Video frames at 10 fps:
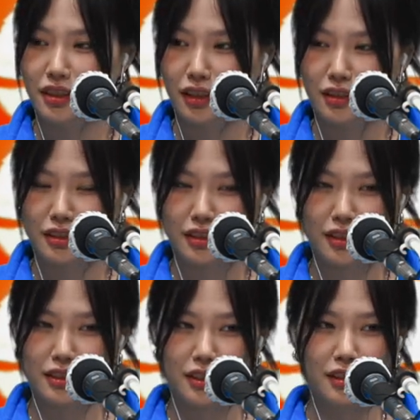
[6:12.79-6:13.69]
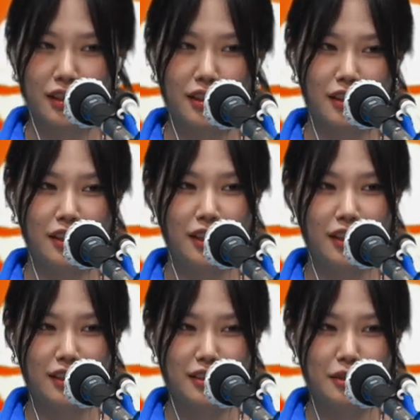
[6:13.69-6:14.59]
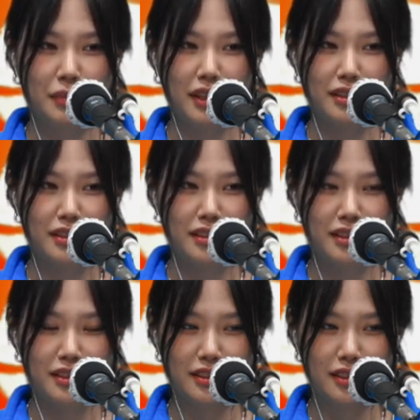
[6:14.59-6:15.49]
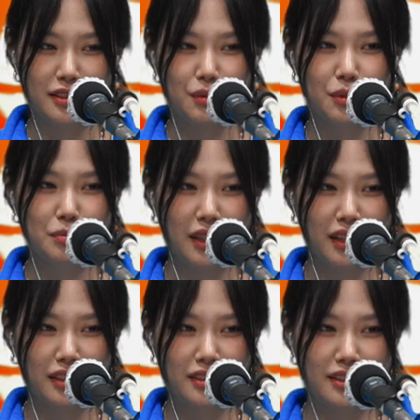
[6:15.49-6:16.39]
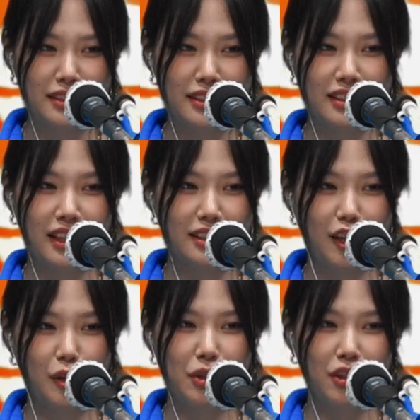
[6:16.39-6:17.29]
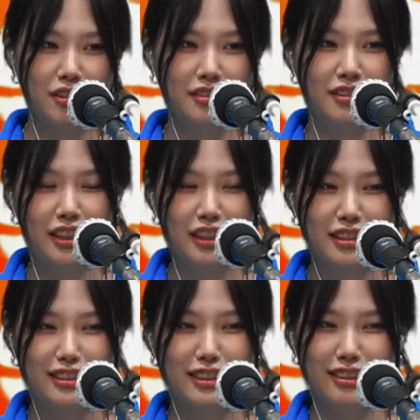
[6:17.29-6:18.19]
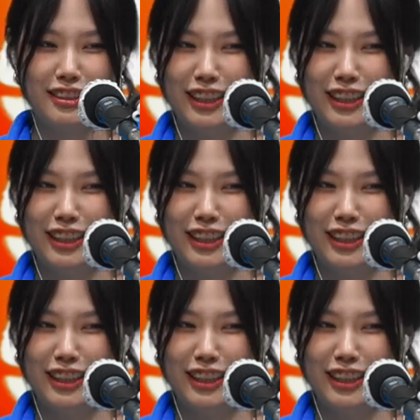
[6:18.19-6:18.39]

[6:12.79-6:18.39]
야, 야 있잖아. 음악을 이제 실용음악학을 진학을 하면 진연